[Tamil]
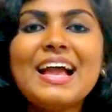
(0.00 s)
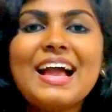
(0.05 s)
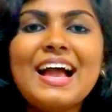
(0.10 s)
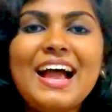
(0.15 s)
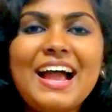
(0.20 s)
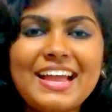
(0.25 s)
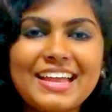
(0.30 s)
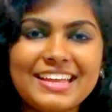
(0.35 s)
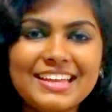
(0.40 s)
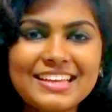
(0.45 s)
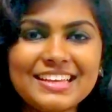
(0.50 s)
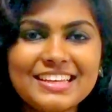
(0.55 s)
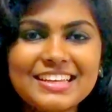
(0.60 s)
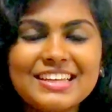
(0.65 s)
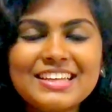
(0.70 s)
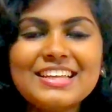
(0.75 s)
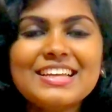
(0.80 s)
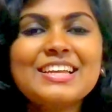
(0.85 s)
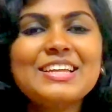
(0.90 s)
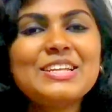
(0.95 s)
ஹாய்
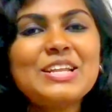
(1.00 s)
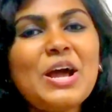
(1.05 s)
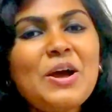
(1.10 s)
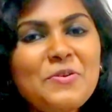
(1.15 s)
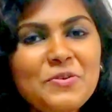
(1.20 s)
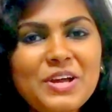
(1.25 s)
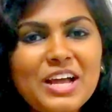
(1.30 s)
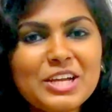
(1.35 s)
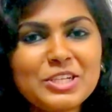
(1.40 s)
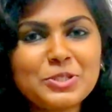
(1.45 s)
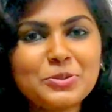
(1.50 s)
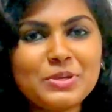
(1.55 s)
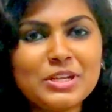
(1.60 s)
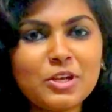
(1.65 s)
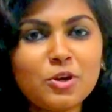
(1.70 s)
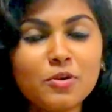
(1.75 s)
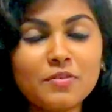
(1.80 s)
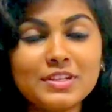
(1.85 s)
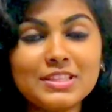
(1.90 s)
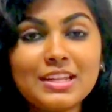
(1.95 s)
நான் உங்க அஸ்வினி
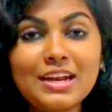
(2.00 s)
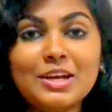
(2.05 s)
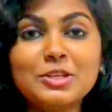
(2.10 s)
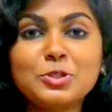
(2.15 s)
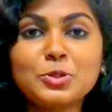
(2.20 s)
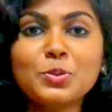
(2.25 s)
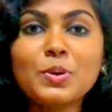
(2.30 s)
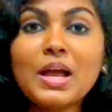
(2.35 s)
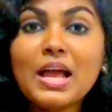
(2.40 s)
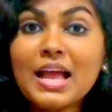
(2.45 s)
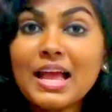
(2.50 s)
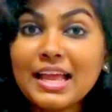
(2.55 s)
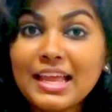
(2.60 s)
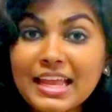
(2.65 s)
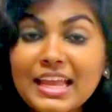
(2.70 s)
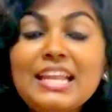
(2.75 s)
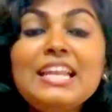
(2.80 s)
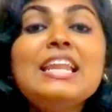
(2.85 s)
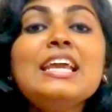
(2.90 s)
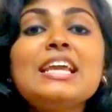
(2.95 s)
கோவிந்தராஜு
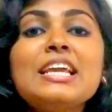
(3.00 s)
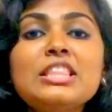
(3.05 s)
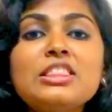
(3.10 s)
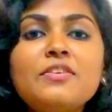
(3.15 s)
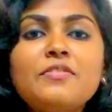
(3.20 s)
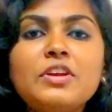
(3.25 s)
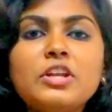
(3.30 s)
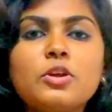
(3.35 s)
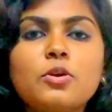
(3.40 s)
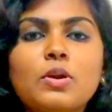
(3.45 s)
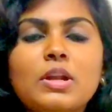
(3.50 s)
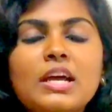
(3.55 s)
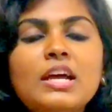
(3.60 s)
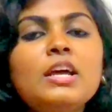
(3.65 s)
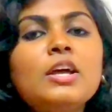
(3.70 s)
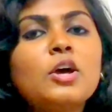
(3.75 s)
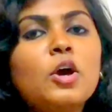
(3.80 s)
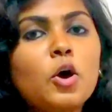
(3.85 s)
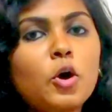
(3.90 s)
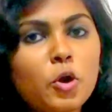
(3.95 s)
இன்னைக்கு இந்த வீடியோல
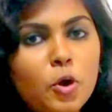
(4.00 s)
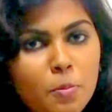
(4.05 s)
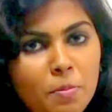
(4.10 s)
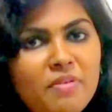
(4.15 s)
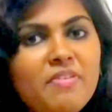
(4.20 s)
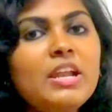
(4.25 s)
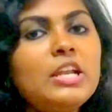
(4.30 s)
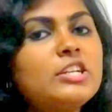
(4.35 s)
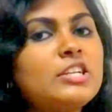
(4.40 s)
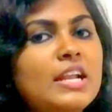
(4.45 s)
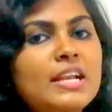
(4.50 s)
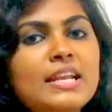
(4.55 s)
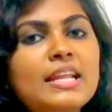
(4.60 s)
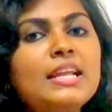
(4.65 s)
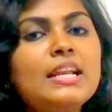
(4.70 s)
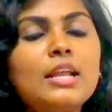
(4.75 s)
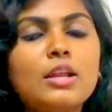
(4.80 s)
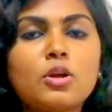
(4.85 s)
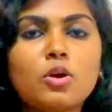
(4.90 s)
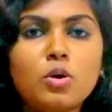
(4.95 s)
ரொம்பவே
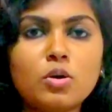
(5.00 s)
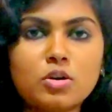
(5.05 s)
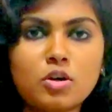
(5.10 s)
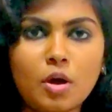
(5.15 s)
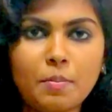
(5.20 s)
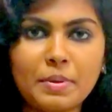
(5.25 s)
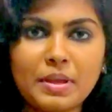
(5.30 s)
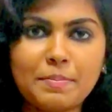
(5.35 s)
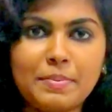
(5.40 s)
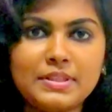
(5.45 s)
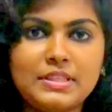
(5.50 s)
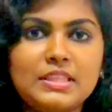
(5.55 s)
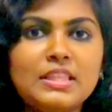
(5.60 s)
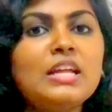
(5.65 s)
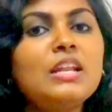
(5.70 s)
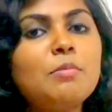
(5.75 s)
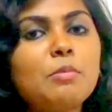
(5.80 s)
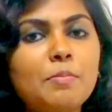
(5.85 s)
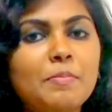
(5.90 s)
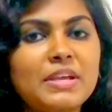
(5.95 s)
ட்ரெண்டிங்ல இருக்க ஒரு டாபிக் பத்தி
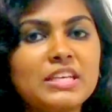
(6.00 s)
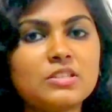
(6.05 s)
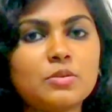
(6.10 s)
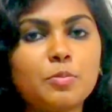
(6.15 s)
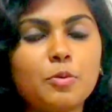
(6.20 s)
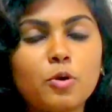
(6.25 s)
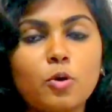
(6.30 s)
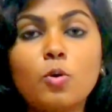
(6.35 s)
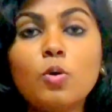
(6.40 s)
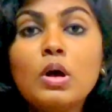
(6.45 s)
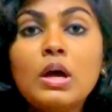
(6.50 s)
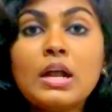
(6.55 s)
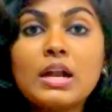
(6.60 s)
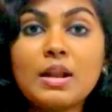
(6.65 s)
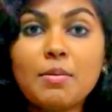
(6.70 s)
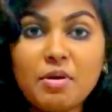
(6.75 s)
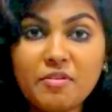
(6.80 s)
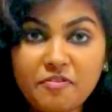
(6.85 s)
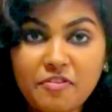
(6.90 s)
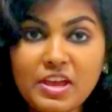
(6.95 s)
தான் நம்ம பேச போறோம்
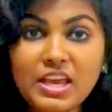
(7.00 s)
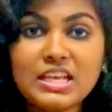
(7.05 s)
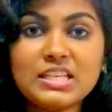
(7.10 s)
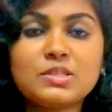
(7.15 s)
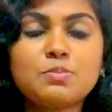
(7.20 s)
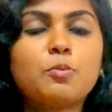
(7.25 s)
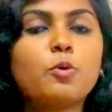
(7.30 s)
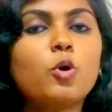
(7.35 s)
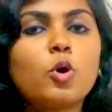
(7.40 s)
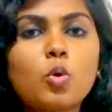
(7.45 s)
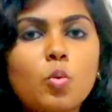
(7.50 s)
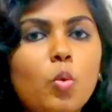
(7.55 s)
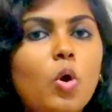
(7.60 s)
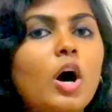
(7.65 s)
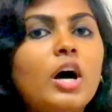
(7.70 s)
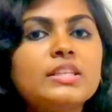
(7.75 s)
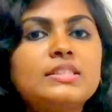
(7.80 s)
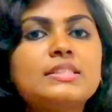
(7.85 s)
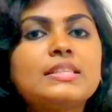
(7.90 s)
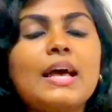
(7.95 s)
நம்ம ஃபேஸ்புக்
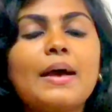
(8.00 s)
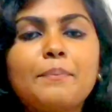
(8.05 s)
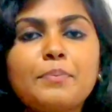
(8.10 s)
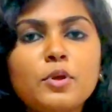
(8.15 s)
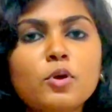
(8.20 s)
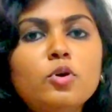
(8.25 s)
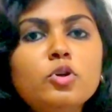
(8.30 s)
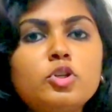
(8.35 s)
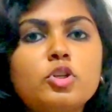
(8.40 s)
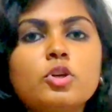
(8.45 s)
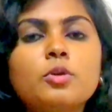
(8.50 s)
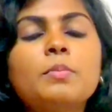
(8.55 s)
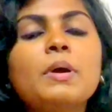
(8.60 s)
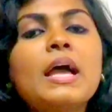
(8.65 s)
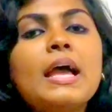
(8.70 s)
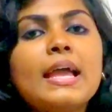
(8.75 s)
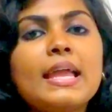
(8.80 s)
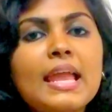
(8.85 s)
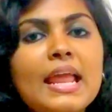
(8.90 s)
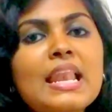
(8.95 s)
வாட்ஸ்அப் யூடியூப்
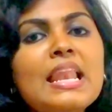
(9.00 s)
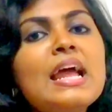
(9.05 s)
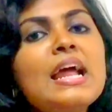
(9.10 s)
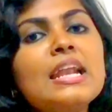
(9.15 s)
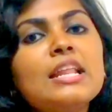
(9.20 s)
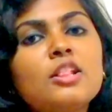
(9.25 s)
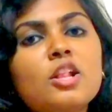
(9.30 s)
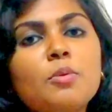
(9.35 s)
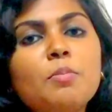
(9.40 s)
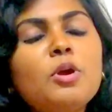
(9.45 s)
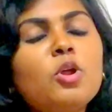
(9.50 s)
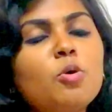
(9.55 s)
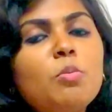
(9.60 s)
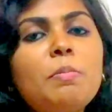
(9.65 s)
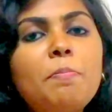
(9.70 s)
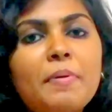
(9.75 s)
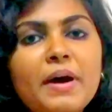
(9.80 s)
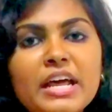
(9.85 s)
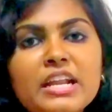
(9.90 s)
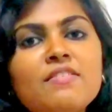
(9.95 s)
எல்லா இடத்துலயுமே
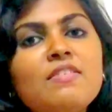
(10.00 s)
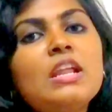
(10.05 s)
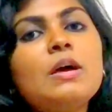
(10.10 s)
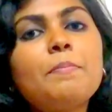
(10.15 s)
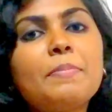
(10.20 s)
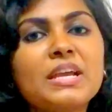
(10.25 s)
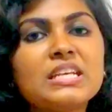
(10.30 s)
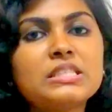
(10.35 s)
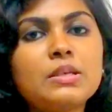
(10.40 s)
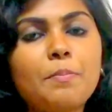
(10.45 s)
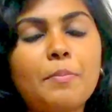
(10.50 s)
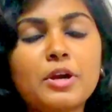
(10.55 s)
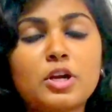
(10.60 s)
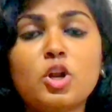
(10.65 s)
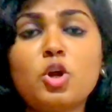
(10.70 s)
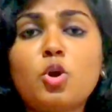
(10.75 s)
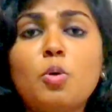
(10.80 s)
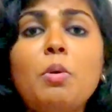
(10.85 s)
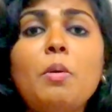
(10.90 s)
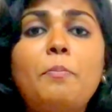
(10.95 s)
ரொம்ப பரவலா
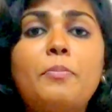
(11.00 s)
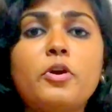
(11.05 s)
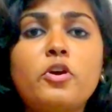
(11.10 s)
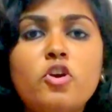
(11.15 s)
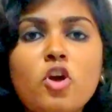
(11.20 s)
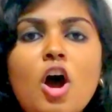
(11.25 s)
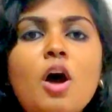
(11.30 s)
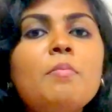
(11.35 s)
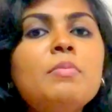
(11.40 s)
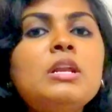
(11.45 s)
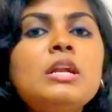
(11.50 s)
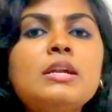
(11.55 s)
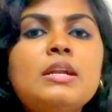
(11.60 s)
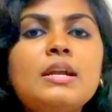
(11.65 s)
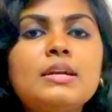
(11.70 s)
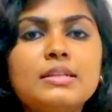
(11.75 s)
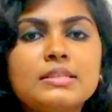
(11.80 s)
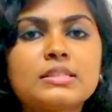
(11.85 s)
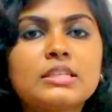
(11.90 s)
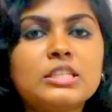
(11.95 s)
பேசப்பட்டு ரொம்ப
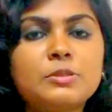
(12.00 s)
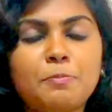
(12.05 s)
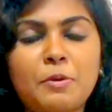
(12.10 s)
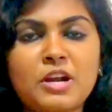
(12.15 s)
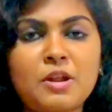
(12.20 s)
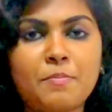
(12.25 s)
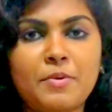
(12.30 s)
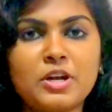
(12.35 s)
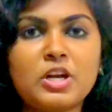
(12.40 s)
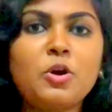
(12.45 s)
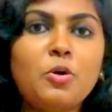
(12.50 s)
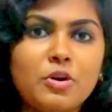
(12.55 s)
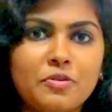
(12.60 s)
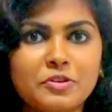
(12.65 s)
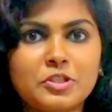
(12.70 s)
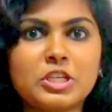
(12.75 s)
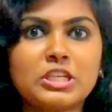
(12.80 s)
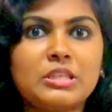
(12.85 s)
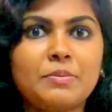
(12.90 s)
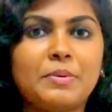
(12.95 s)
ப்ரிடாமினா டிஸ்கஸ் பண்ணப்பட்ட ஒரு
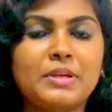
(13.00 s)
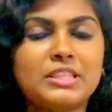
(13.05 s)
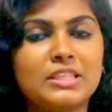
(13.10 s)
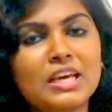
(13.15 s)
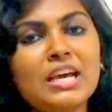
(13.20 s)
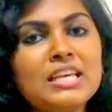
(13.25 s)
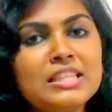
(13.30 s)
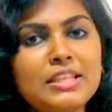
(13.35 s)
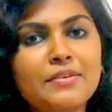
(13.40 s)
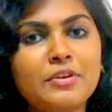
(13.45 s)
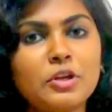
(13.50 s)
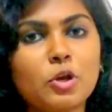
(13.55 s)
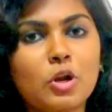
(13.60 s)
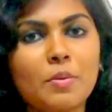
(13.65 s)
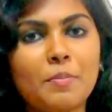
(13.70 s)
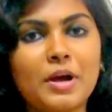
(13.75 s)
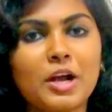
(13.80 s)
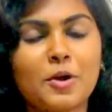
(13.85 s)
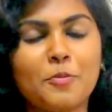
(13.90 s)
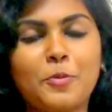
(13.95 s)
விஷயத்த பத்தி தான் இந்த
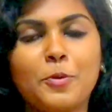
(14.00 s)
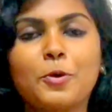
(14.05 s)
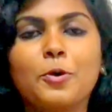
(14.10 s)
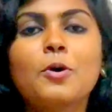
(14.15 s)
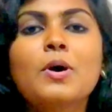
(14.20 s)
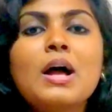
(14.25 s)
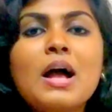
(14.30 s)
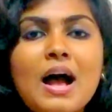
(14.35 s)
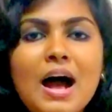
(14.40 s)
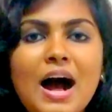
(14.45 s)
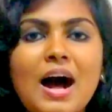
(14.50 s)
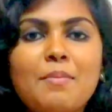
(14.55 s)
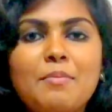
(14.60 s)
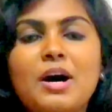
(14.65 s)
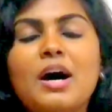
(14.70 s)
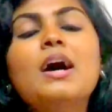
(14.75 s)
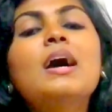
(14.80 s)
வீடியோல பார்க்க போறோம் ஆமா